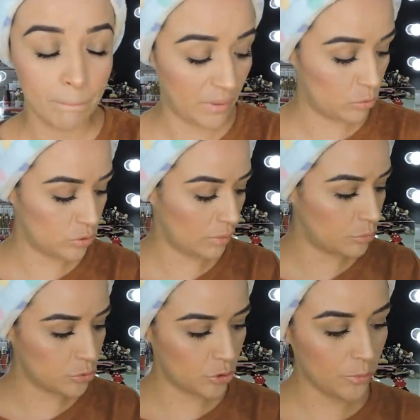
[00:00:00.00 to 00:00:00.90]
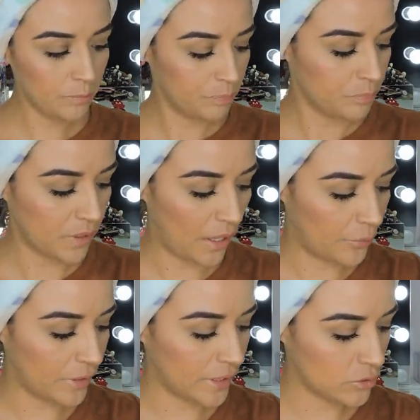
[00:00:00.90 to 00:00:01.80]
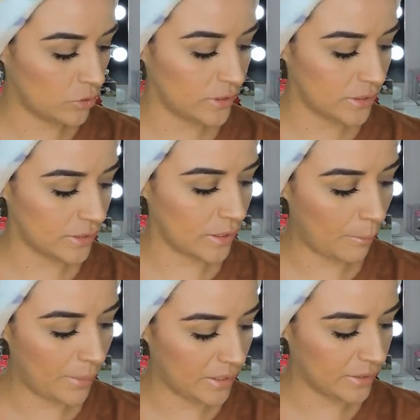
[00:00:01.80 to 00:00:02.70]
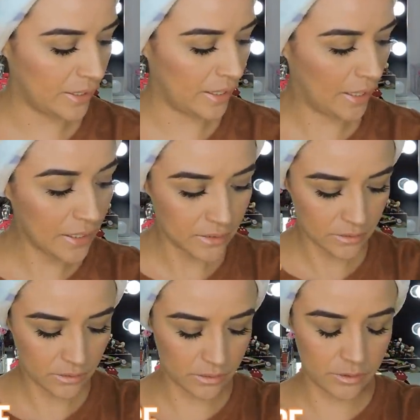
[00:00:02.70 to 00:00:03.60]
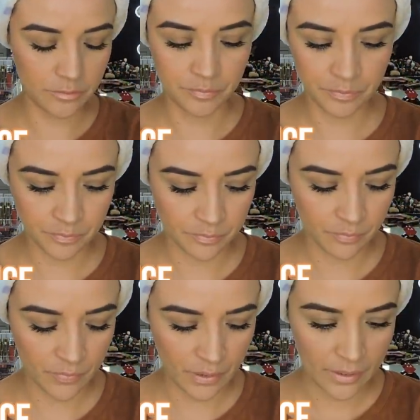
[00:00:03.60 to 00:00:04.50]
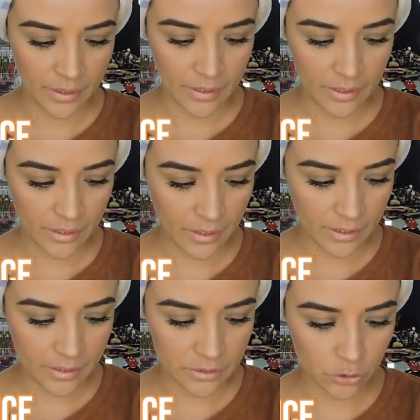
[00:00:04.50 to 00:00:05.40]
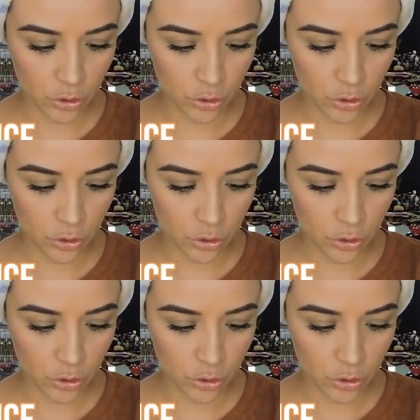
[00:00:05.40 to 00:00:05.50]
Me gusta mucho. Ahorita son exactamente las, las